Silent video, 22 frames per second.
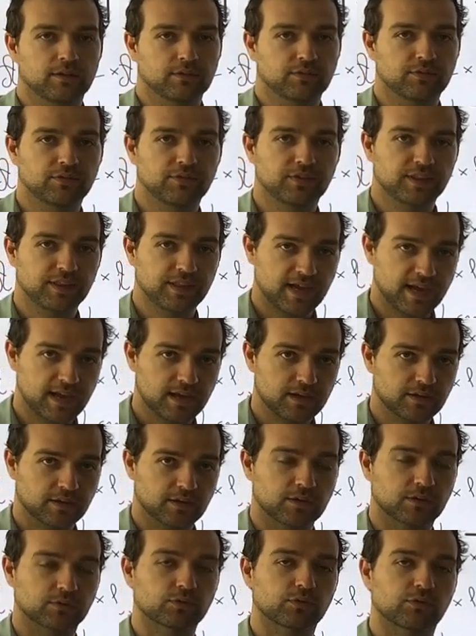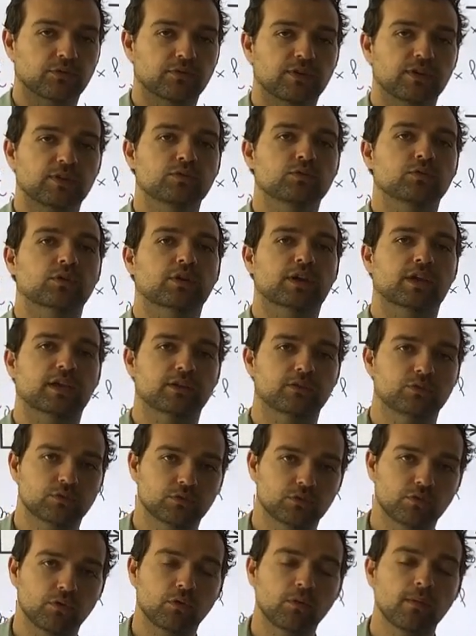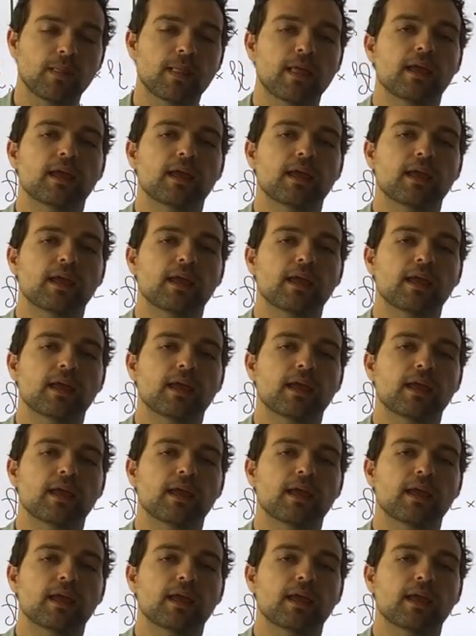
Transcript: final quand on fait une réduction,